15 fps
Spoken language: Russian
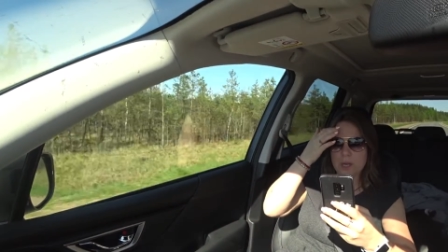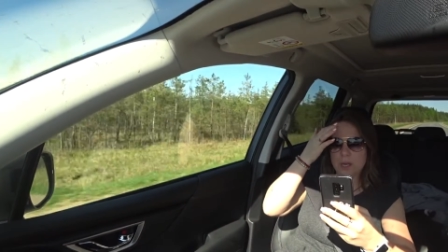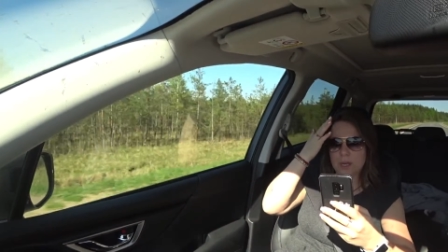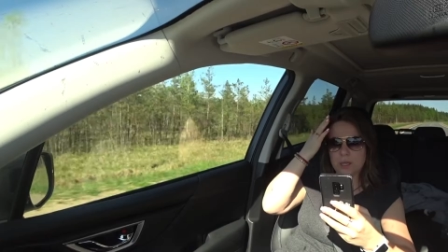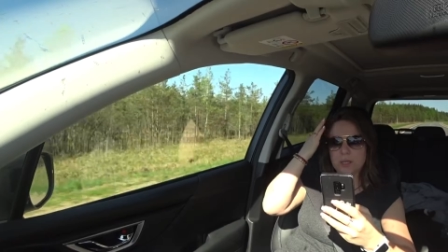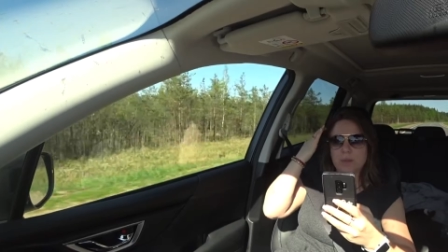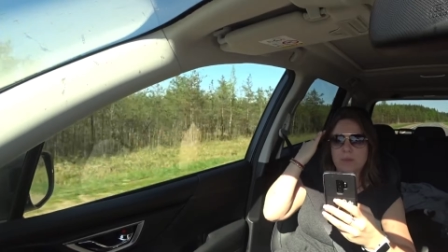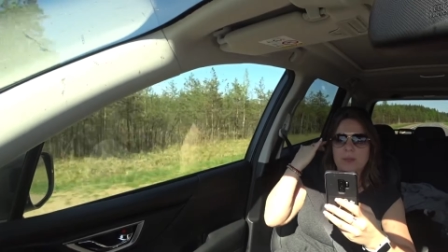
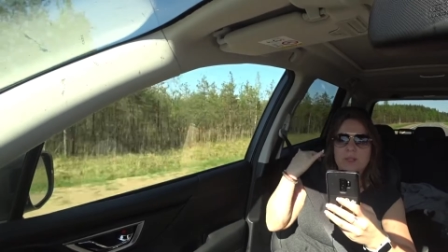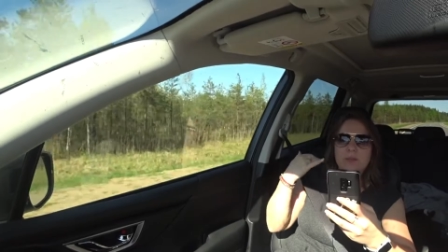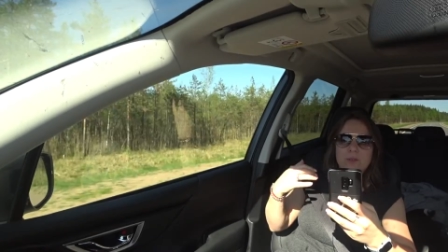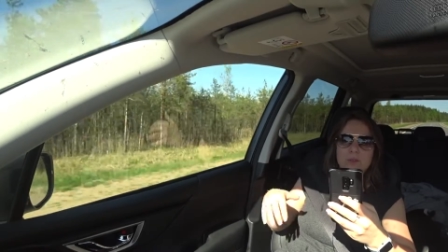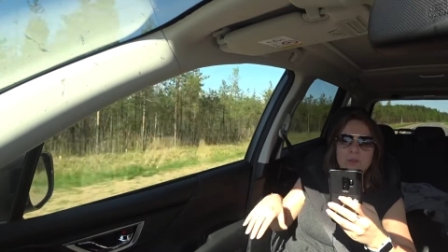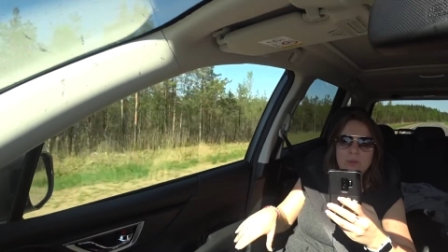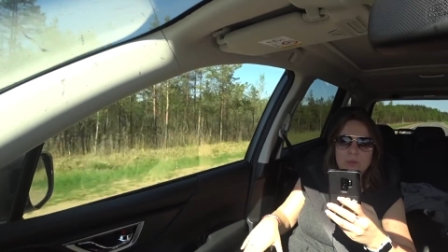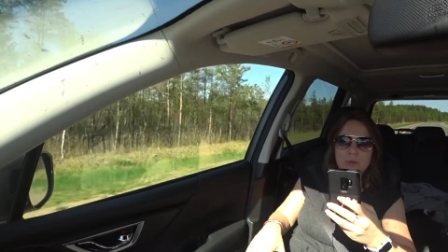Если мы
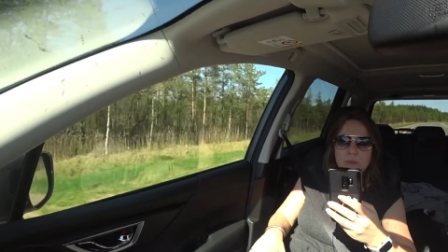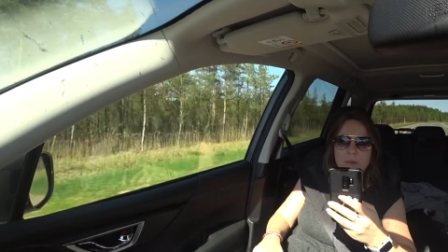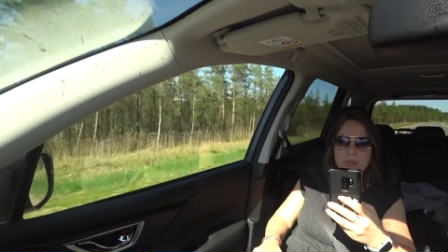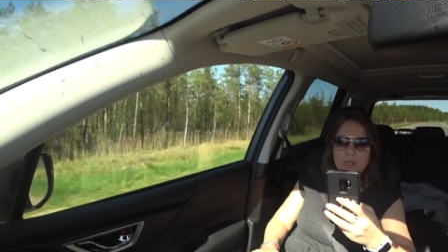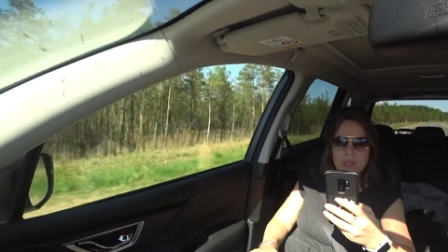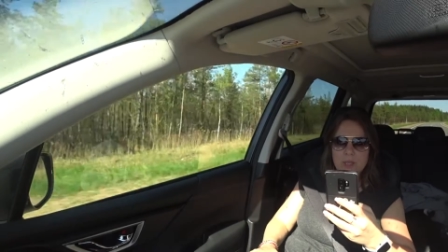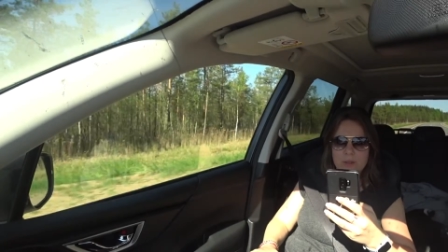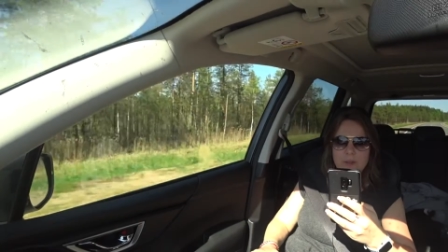отвезем, то
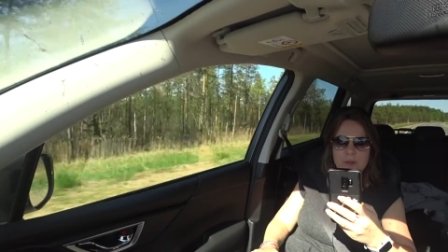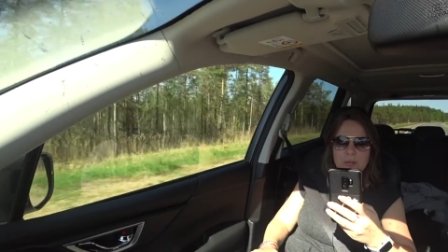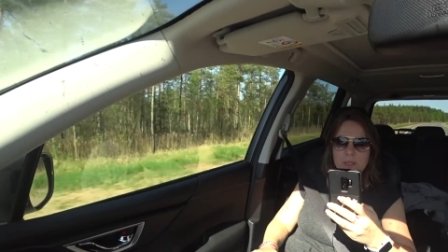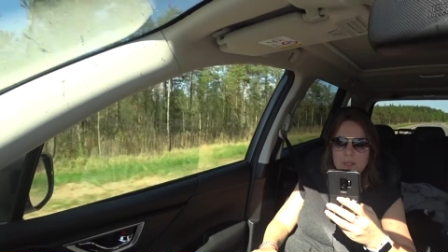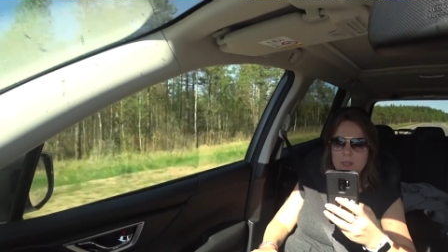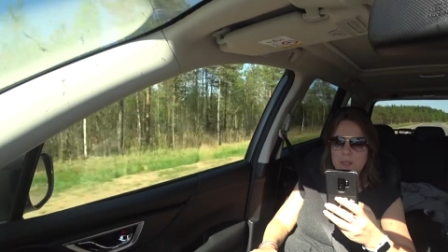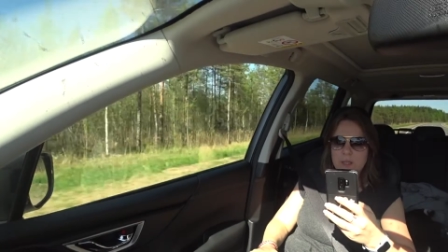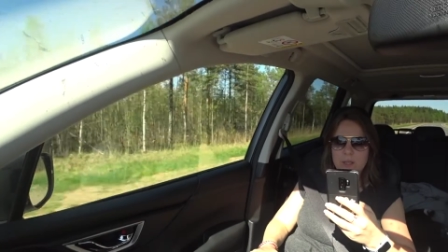приезжать на
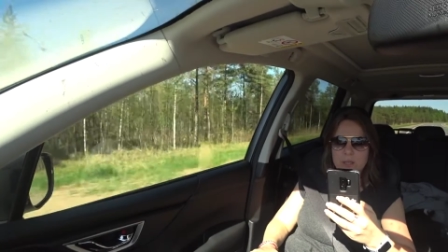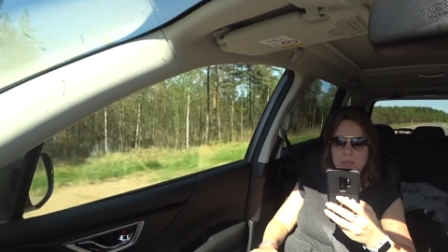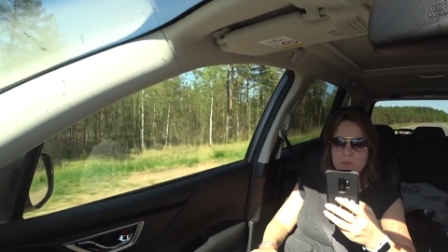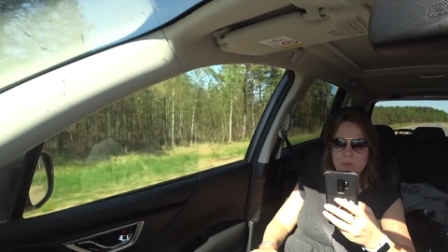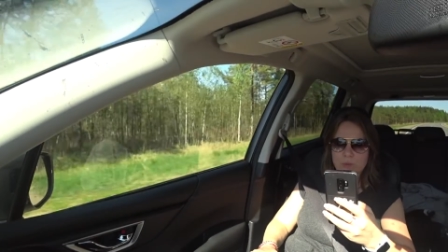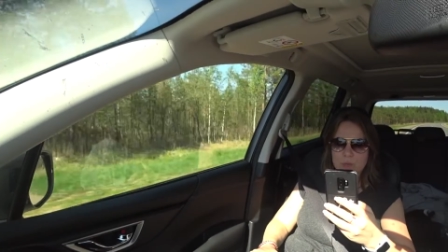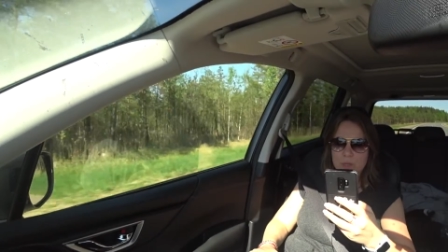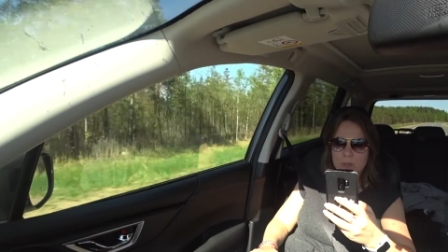выходные не
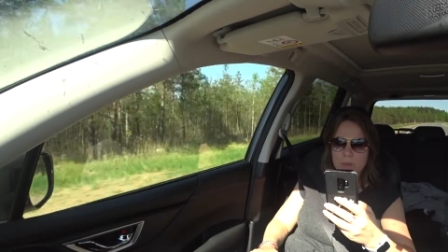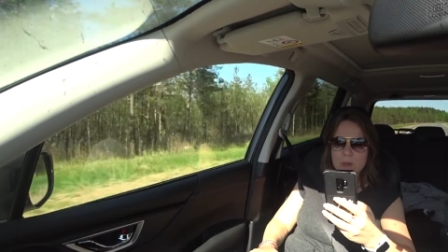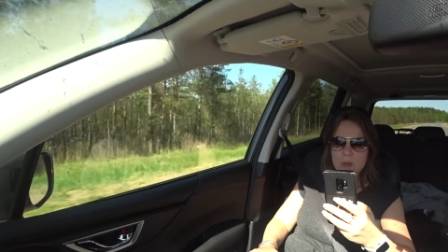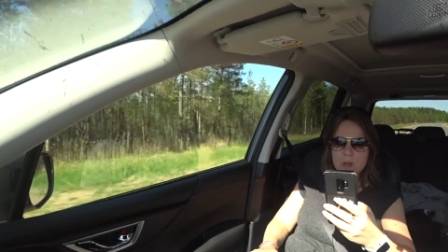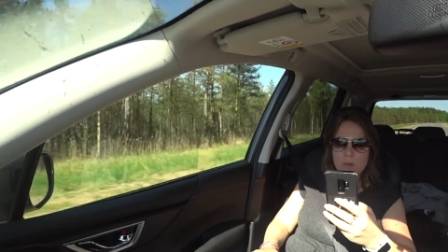сможем.